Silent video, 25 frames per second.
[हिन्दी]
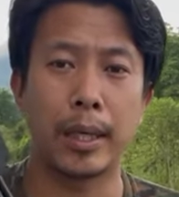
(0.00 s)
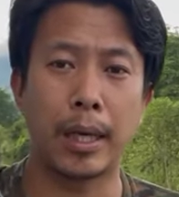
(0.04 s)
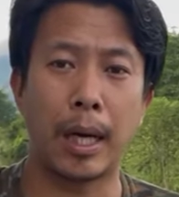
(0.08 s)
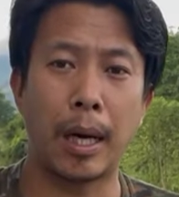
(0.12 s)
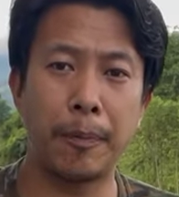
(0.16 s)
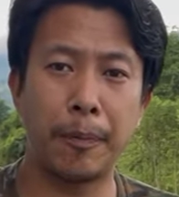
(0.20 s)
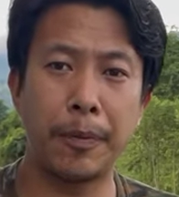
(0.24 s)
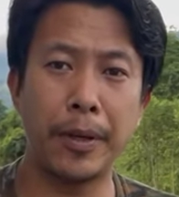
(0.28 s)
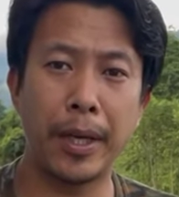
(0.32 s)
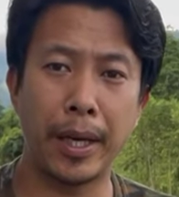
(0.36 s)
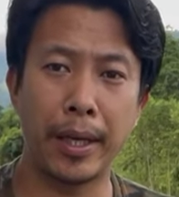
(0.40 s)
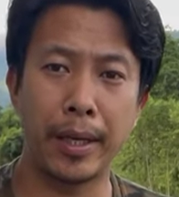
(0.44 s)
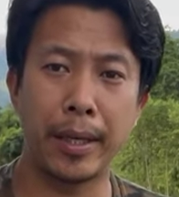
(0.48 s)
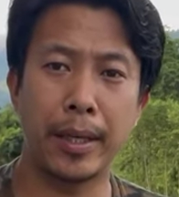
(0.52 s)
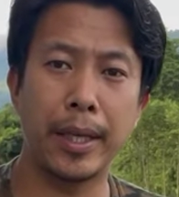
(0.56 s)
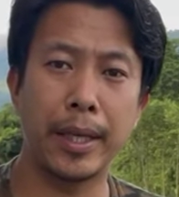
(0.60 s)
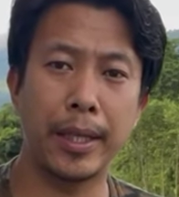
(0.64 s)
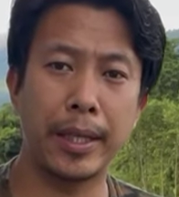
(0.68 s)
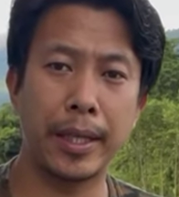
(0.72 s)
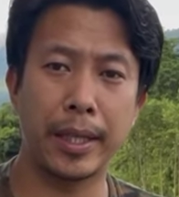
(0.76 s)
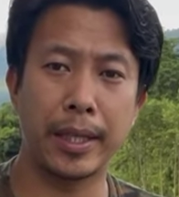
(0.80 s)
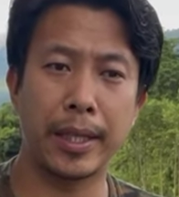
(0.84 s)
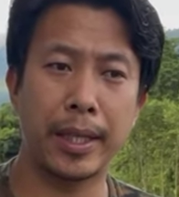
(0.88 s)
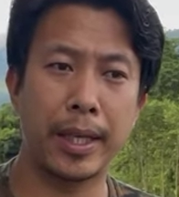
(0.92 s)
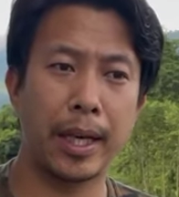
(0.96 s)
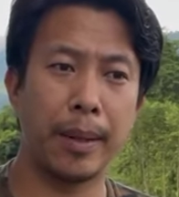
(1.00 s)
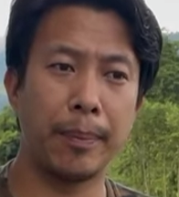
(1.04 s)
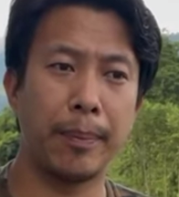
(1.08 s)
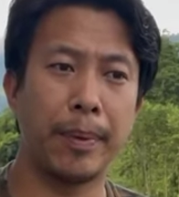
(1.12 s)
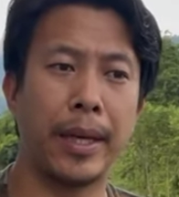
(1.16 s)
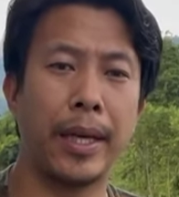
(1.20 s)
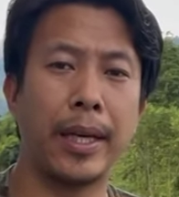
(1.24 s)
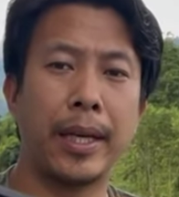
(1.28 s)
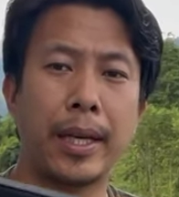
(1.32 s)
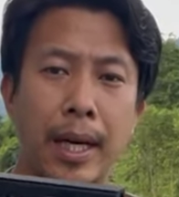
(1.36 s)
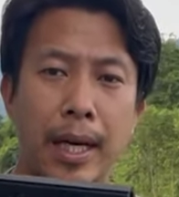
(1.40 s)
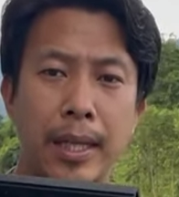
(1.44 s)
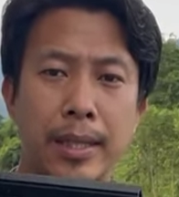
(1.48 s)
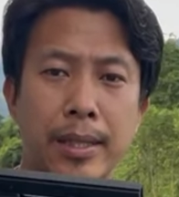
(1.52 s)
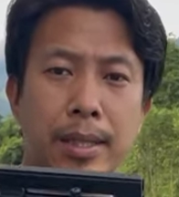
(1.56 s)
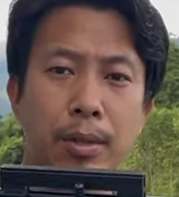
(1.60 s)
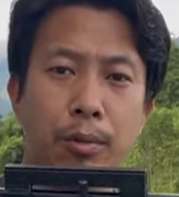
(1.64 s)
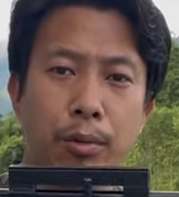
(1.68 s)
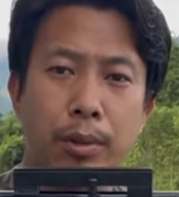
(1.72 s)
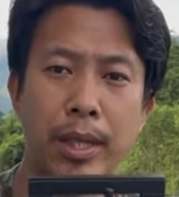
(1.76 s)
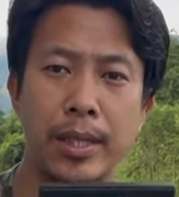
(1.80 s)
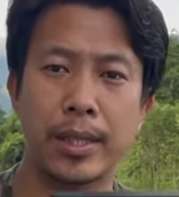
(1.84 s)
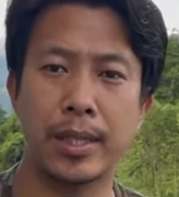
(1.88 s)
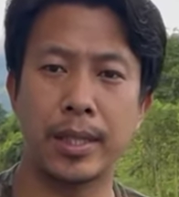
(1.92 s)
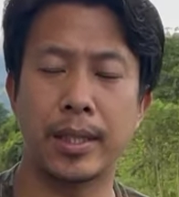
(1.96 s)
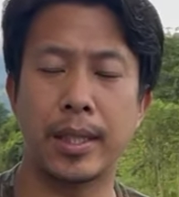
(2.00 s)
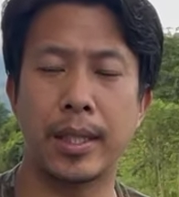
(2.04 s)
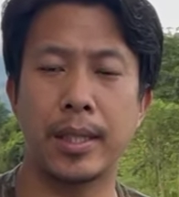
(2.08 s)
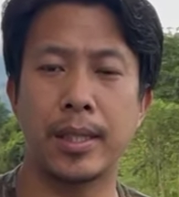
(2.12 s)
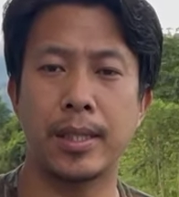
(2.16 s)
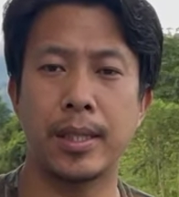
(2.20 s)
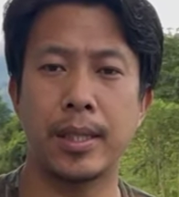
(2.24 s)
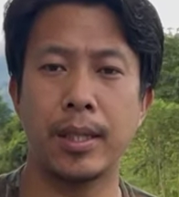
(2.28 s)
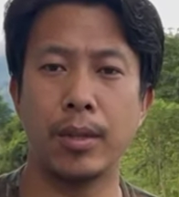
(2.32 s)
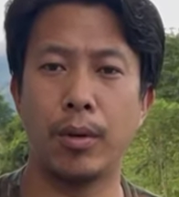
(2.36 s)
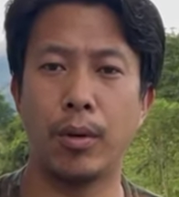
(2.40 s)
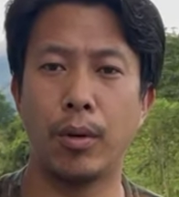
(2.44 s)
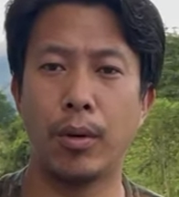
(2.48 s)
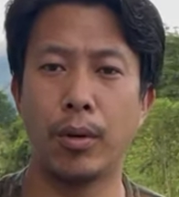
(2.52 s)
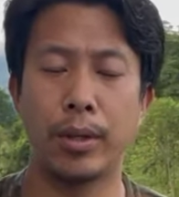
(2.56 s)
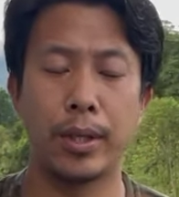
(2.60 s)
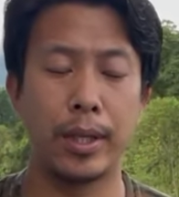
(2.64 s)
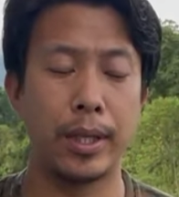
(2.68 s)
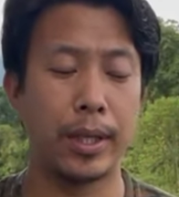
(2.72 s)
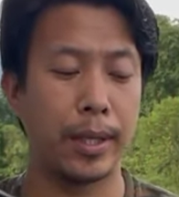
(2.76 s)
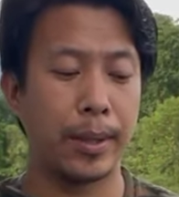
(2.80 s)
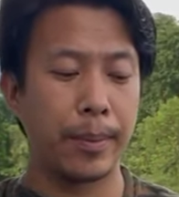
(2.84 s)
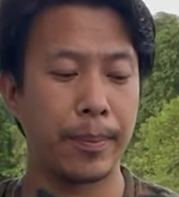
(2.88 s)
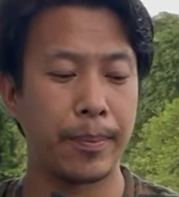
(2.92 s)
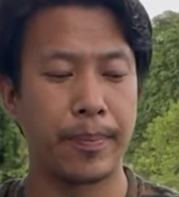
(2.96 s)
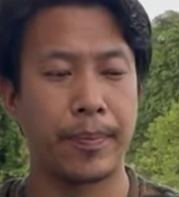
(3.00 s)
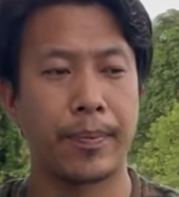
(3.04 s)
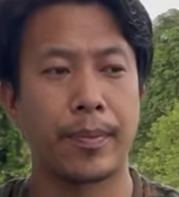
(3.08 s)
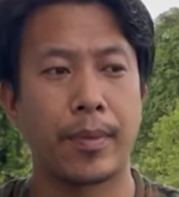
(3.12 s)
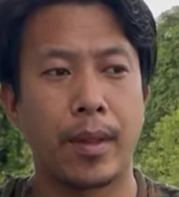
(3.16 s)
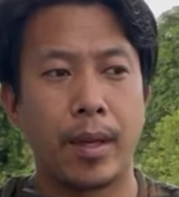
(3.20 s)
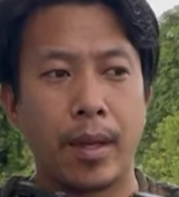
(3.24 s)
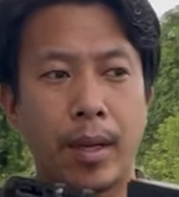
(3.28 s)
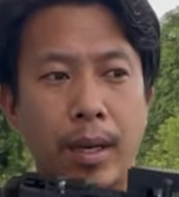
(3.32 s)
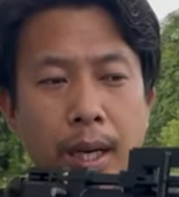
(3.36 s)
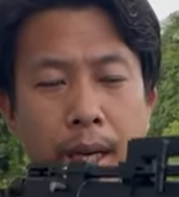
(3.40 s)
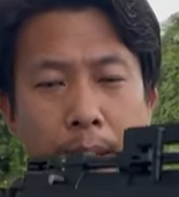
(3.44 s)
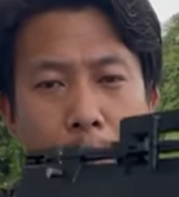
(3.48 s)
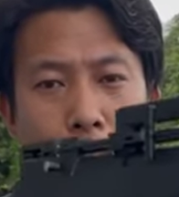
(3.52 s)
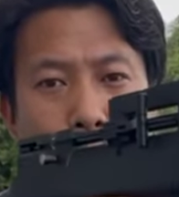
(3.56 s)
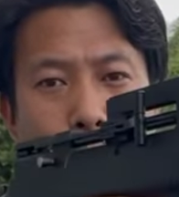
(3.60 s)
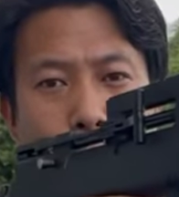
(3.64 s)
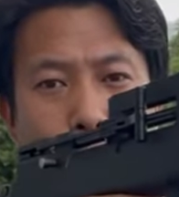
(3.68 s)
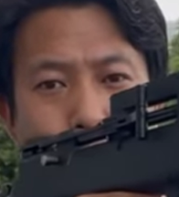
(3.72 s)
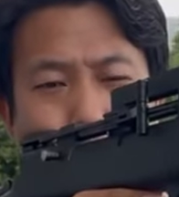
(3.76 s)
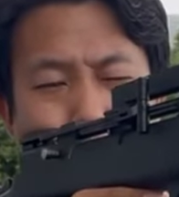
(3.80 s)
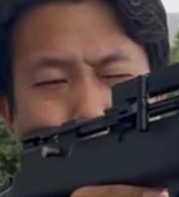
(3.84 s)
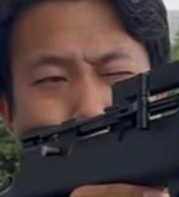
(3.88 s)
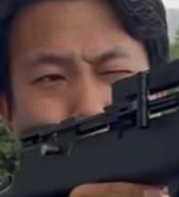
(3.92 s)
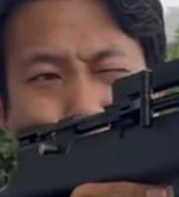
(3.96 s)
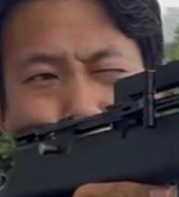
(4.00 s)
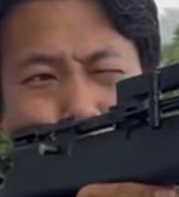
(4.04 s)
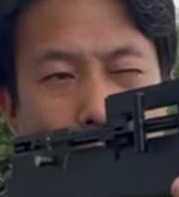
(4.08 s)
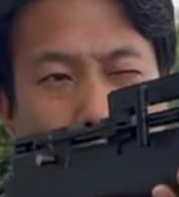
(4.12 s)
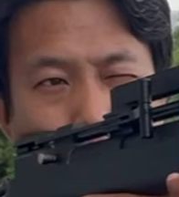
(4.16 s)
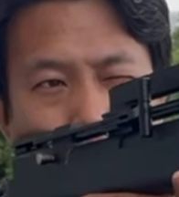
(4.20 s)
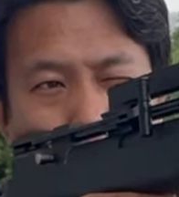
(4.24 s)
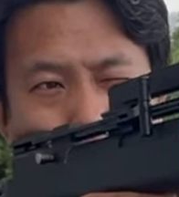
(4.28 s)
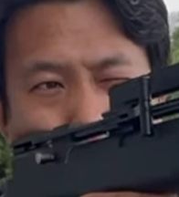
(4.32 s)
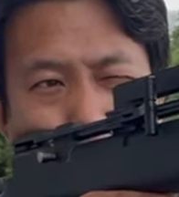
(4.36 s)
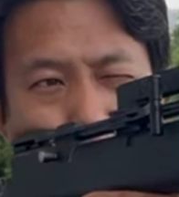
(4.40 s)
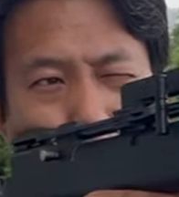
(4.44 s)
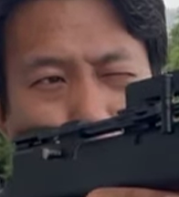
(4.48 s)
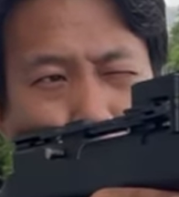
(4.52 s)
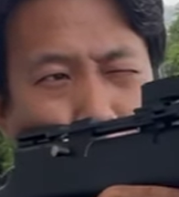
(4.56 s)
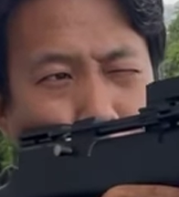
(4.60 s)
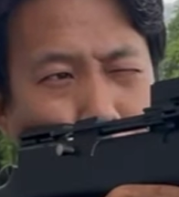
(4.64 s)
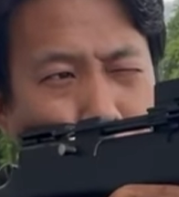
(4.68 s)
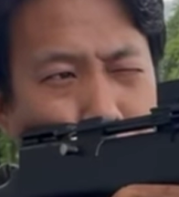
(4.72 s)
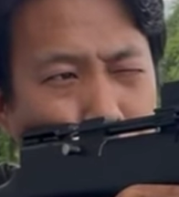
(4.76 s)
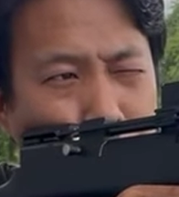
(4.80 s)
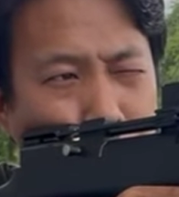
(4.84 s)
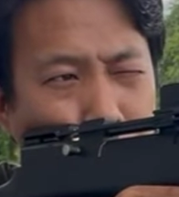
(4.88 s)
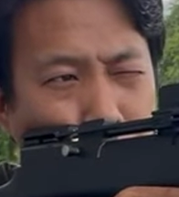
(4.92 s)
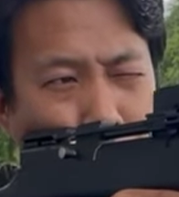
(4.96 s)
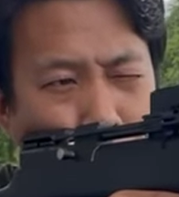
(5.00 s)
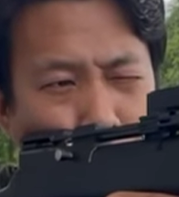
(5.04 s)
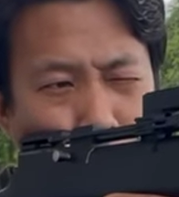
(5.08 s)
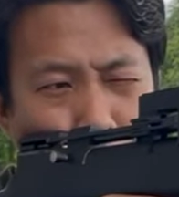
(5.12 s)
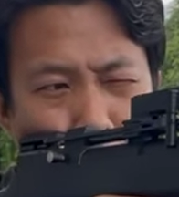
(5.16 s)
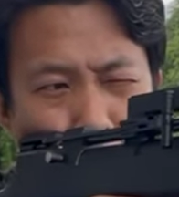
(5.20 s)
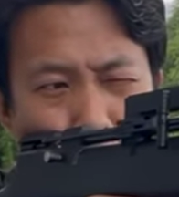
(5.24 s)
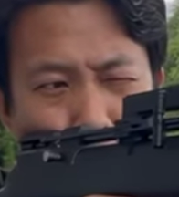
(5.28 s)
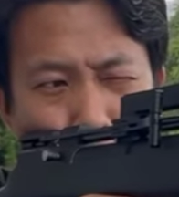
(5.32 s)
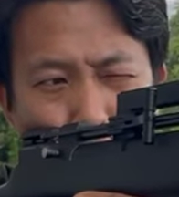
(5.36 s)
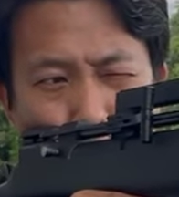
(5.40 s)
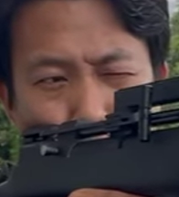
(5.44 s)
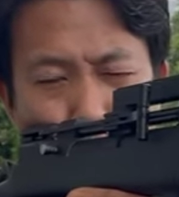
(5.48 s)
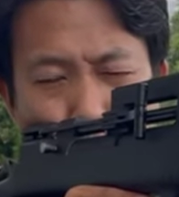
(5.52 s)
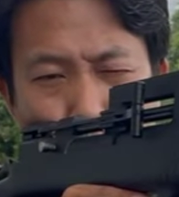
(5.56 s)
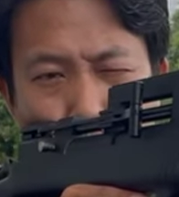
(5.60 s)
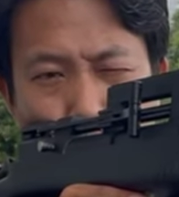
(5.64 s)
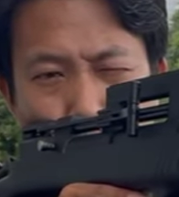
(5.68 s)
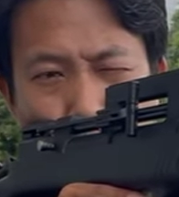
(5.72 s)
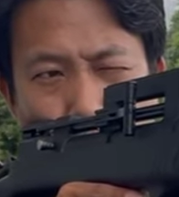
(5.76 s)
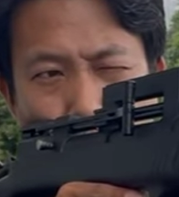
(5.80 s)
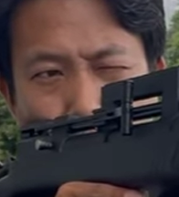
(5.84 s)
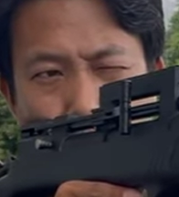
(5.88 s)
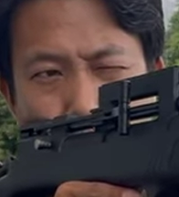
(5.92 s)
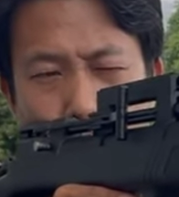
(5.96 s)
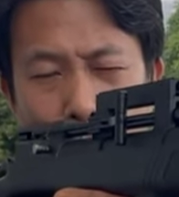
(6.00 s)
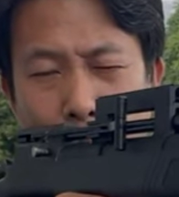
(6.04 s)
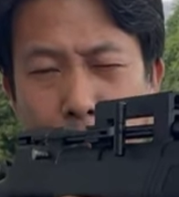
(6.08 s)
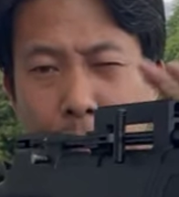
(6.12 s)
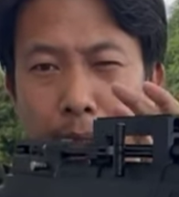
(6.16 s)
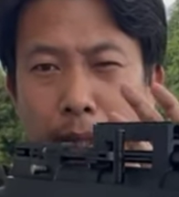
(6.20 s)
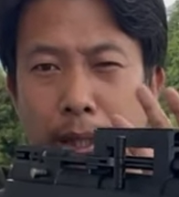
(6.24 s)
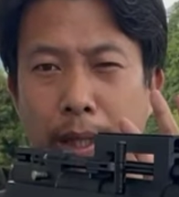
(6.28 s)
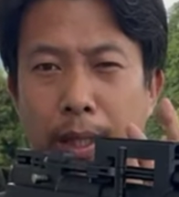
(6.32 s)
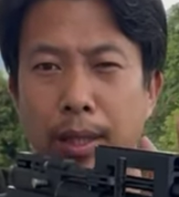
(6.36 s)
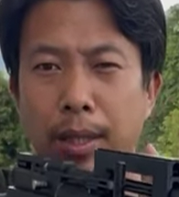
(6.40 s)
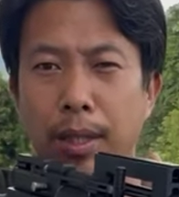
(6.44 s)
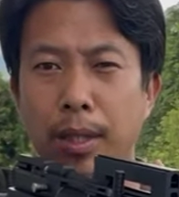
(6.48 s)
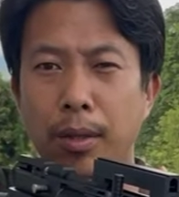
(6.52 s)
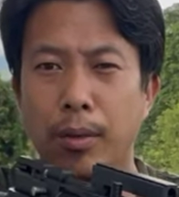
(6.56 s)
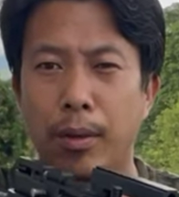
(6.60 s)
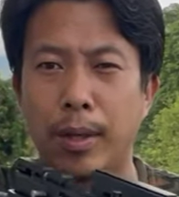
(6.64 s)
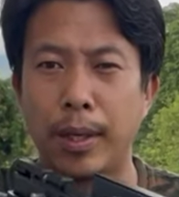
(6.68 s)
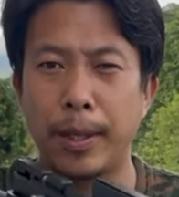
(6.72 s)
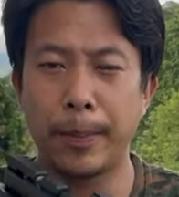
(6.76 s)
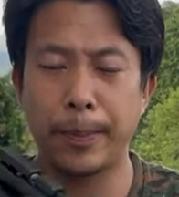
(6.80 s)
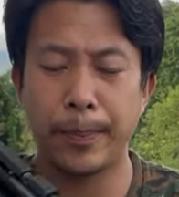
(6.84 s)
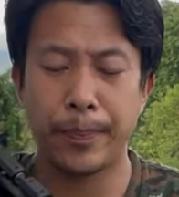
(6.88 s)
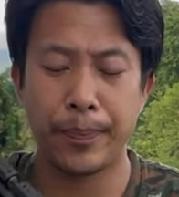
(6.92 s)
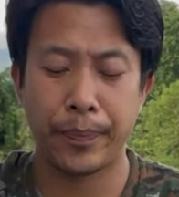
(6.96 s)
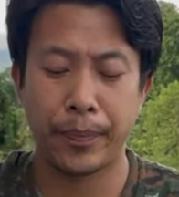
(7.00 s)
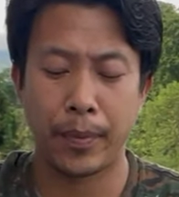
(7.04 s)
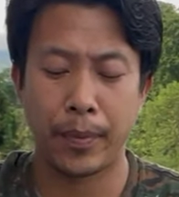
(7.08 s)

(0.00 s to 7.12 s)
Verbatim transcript: काफ़ी हैंडी है देखिए आप एक हाथ से उठा सकते हैं इसे और ये आपको इस तरह एम करने में भी कोई दिक्कत नहीं होगा